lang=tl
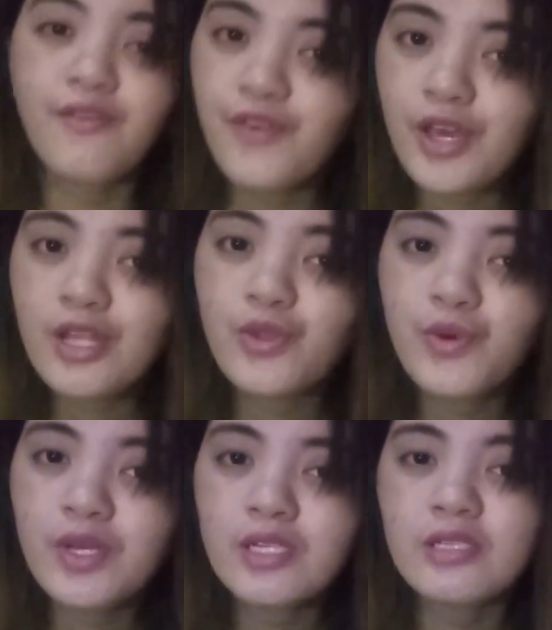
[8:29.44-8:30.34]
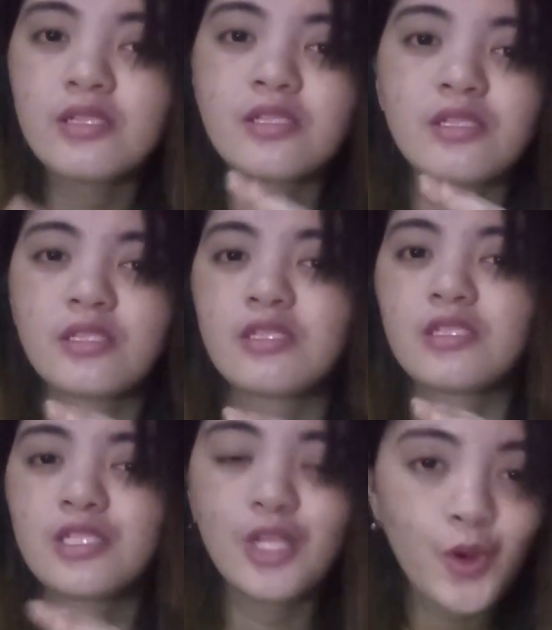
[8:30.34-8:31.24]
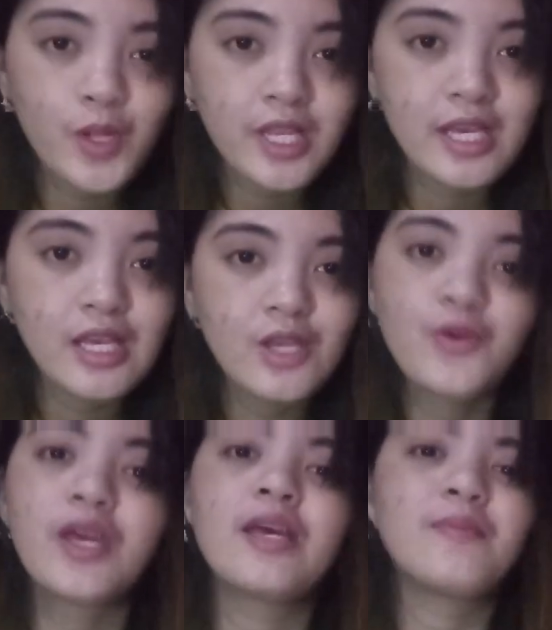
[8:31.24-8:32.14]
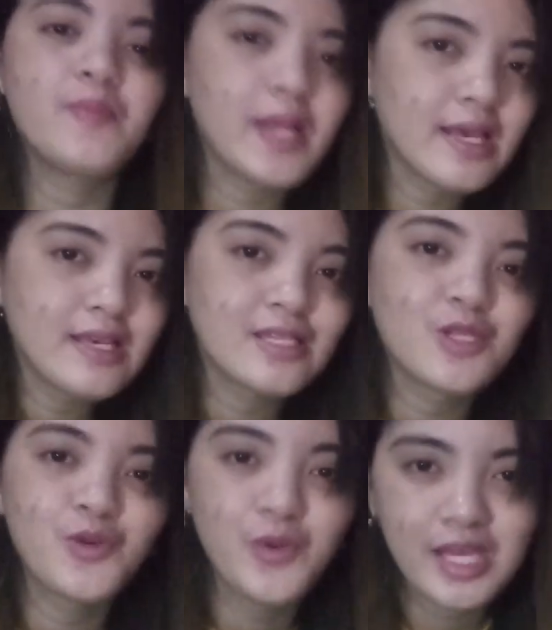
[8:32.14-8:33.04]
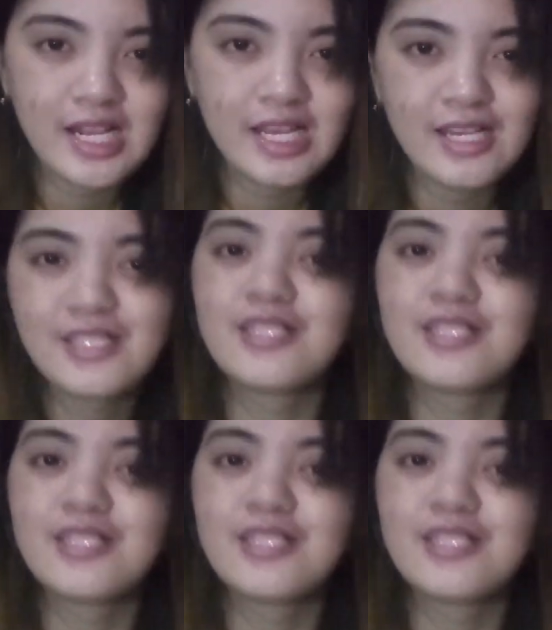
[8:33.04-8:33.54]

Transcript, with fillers: if you can do it slowly, you can play it quickly.